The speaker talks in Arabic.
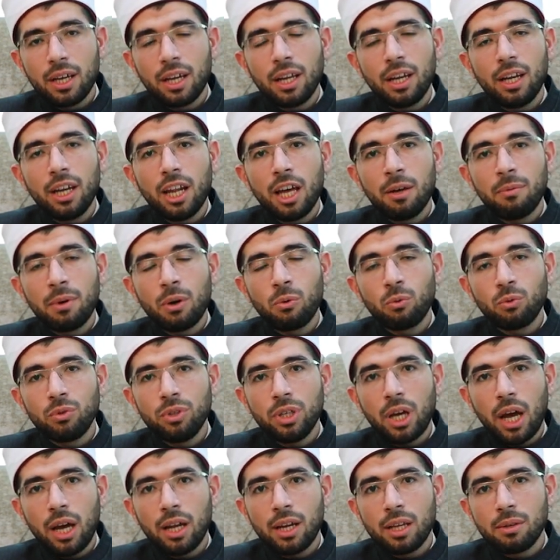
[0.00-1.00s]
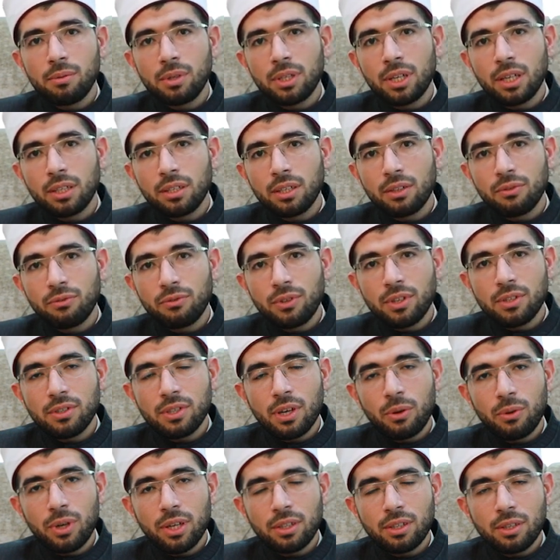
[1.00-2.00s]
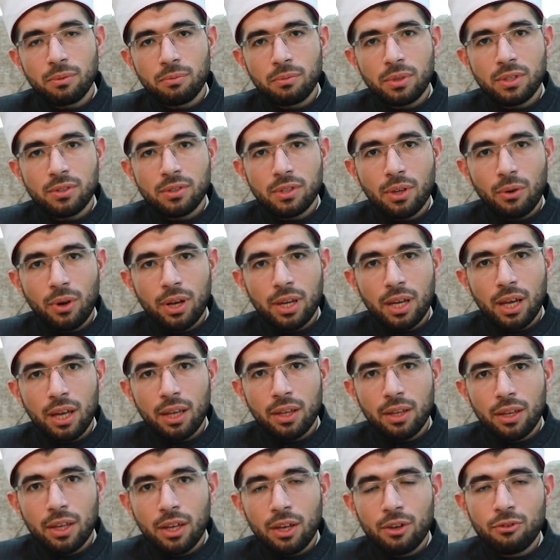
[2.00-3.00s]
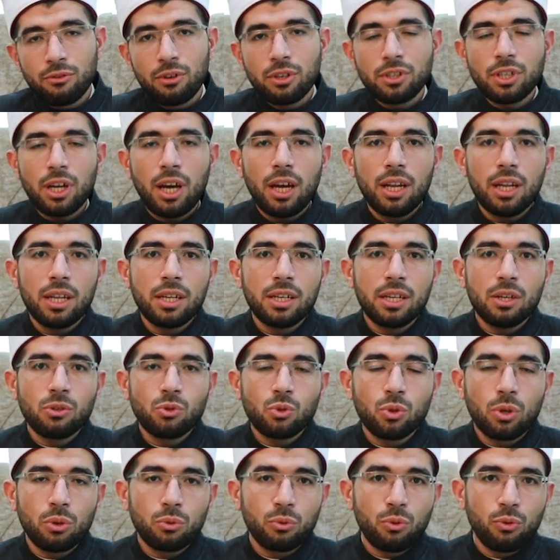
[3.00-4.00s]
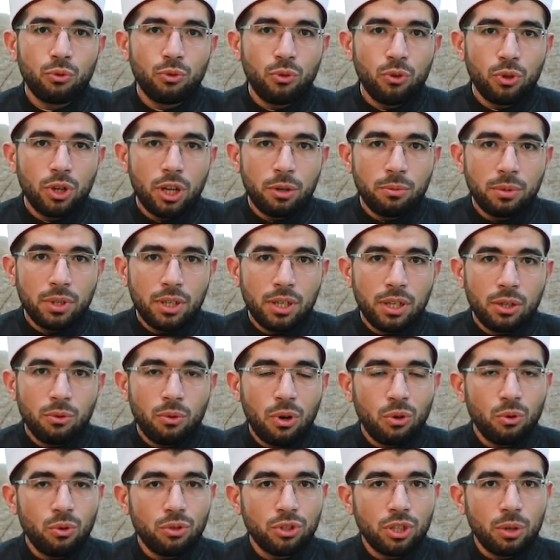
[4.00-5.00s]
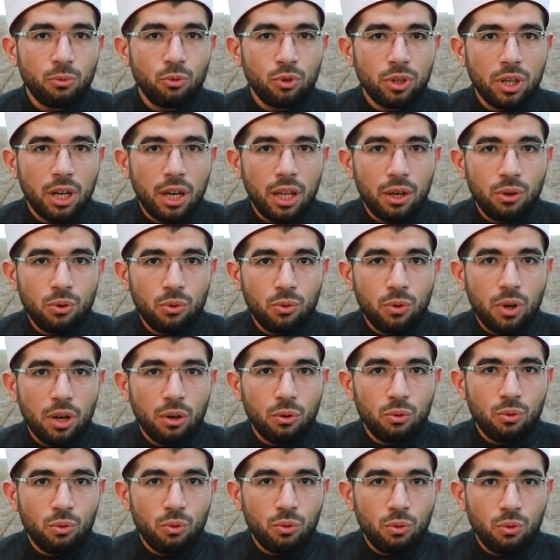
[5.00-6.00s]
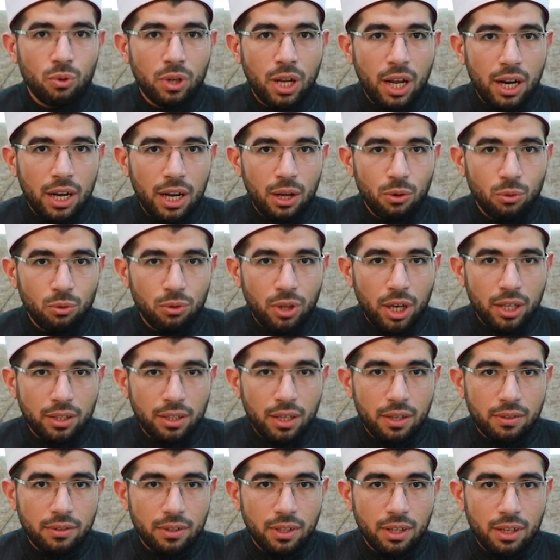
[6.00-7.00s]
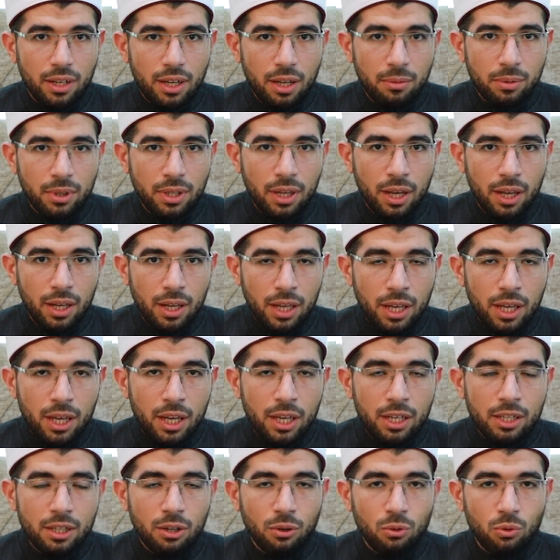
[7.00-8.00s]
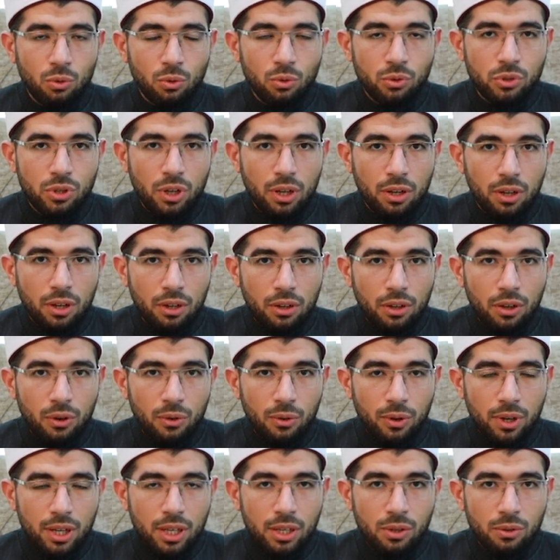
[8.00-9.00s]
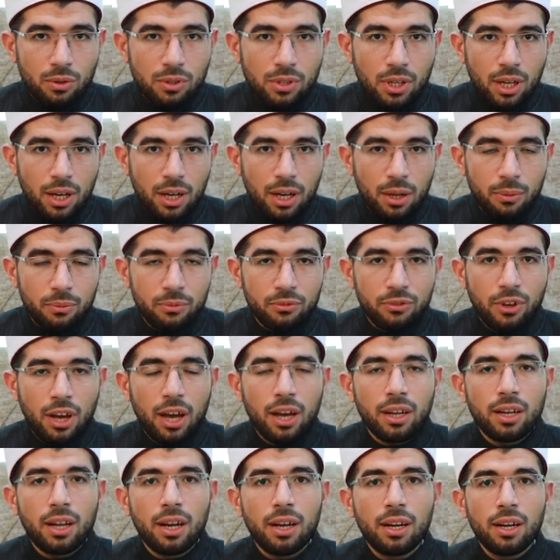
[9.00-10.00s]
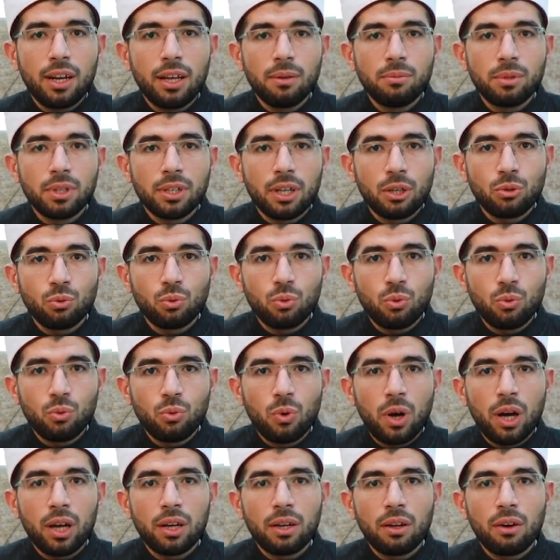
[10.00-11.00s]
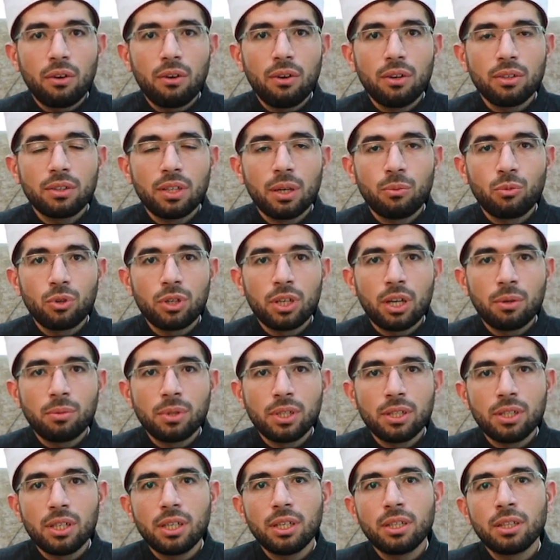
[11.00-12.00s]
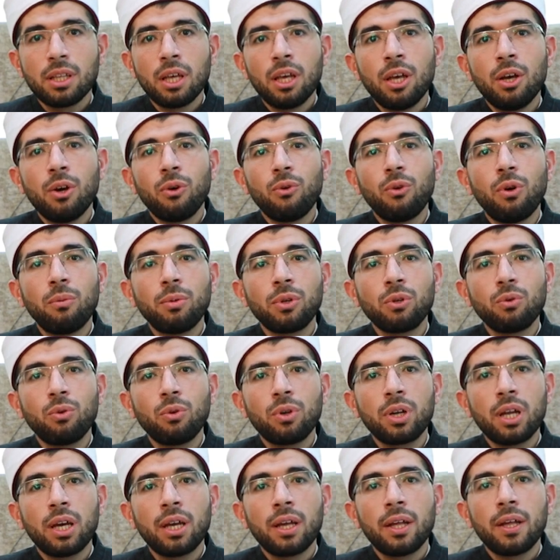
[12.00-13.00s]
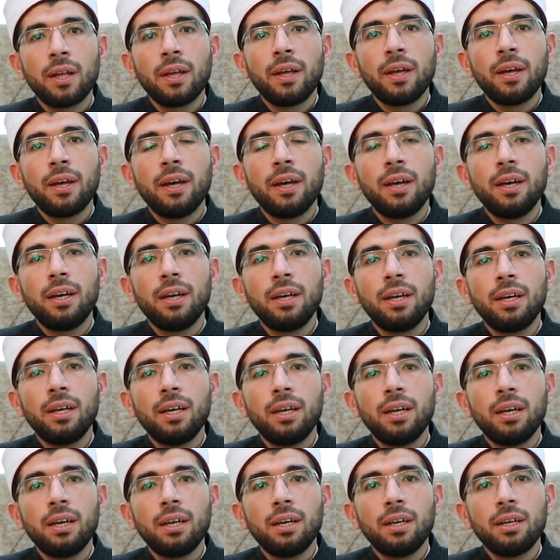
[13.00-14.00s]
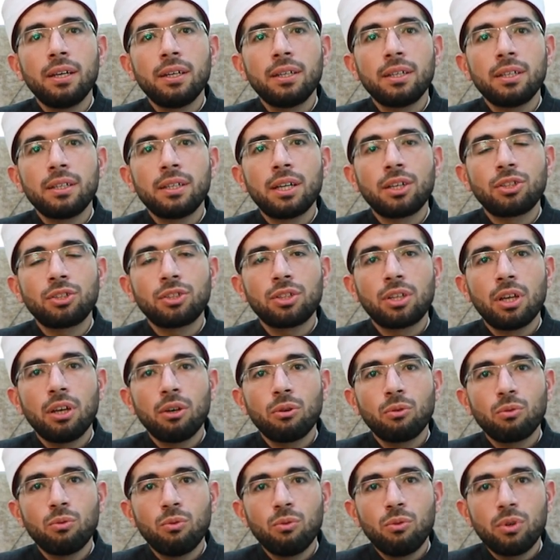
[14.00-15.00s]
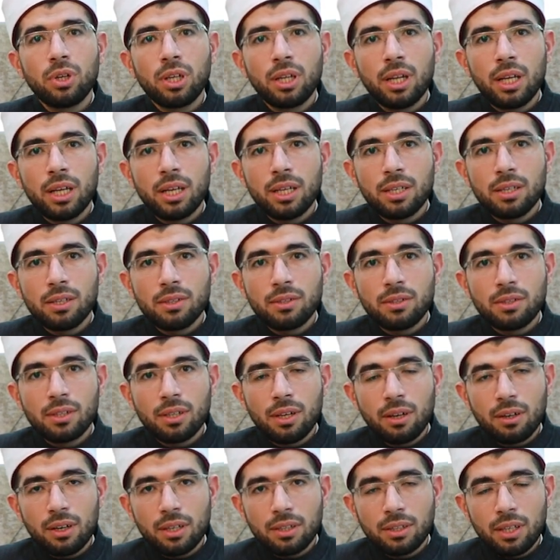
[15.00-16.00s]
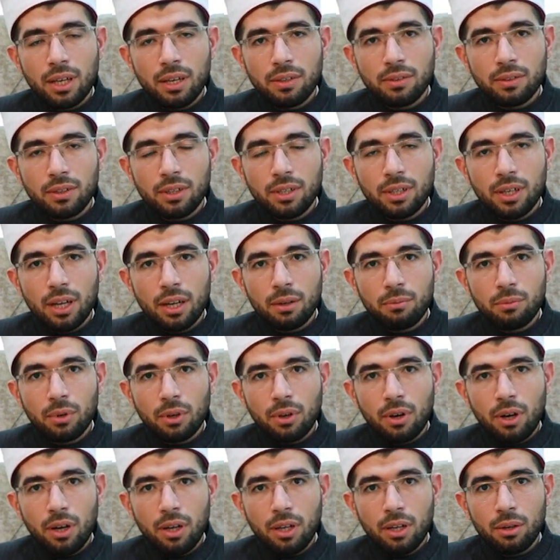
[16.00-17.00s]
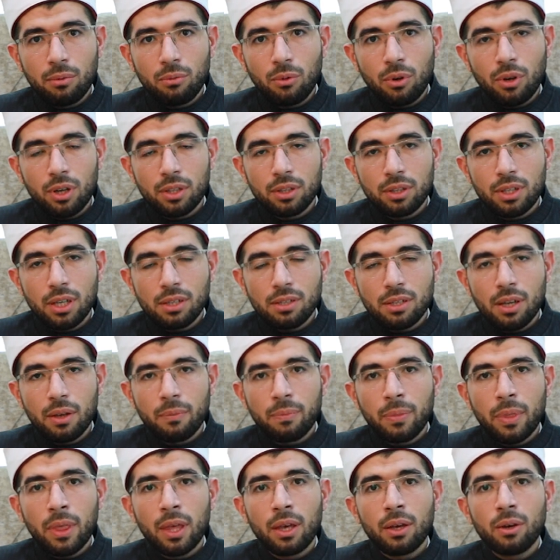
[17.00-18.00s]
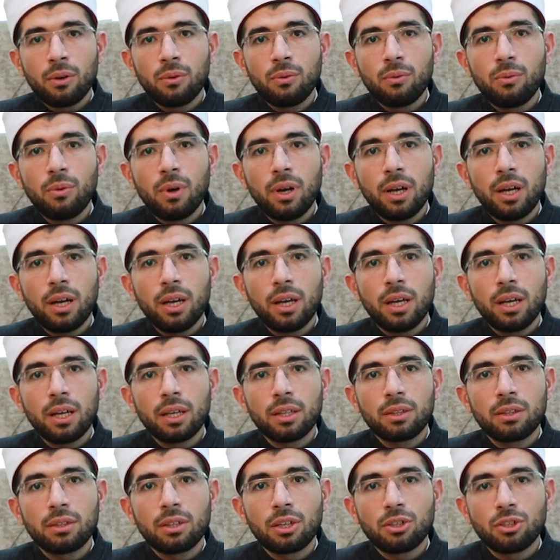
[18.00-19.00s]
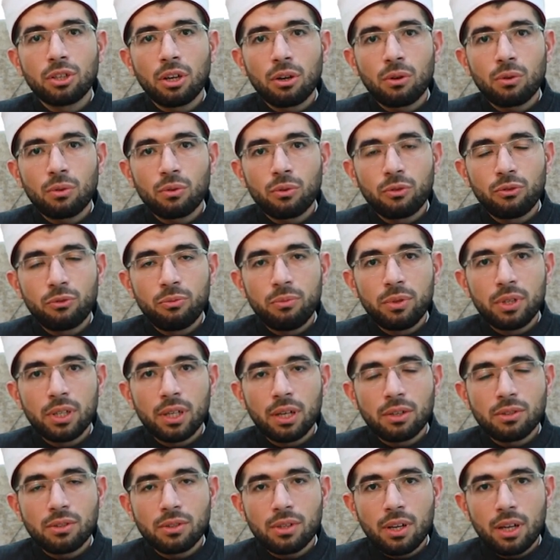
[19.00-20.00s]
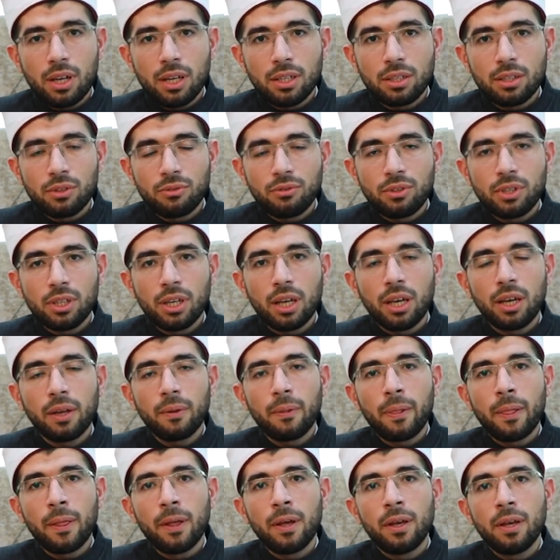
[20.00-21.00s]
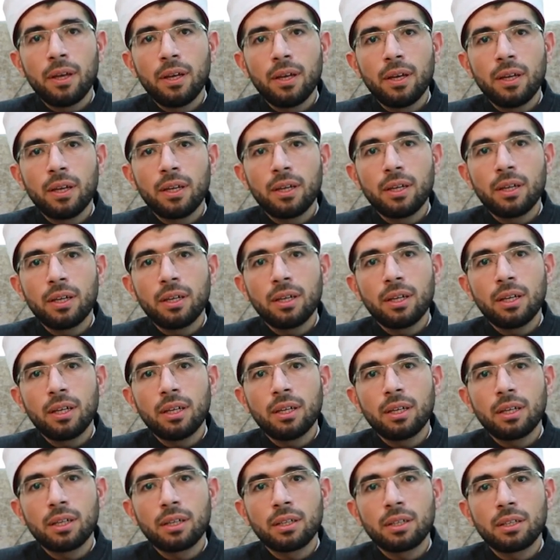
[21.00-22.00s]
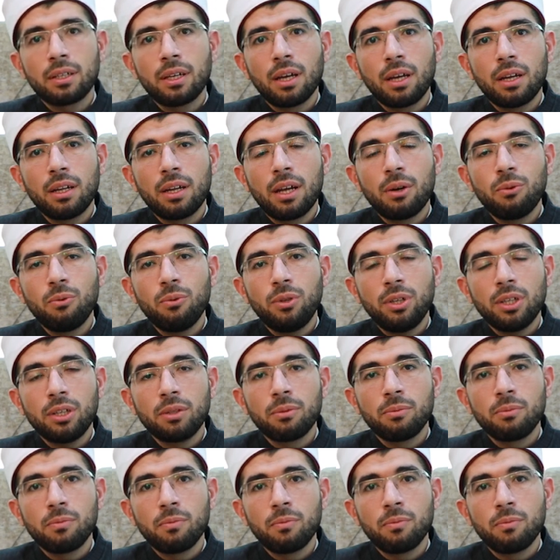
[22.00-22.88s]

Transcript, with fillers: إلا موضع لبنة في زاوية من زواياه فجعل الناس يطوفون به ويعجبون له ويقولون هل وضعت هذه اللبنة يقول صلى الله عليه وسلم فأنا اللبنة وأنا خاتم النبيين ومن هنا آه نشتاق إلى زيارة هذه البقاع المقدسة والتشرف بالصلاة فيها آه، كنوع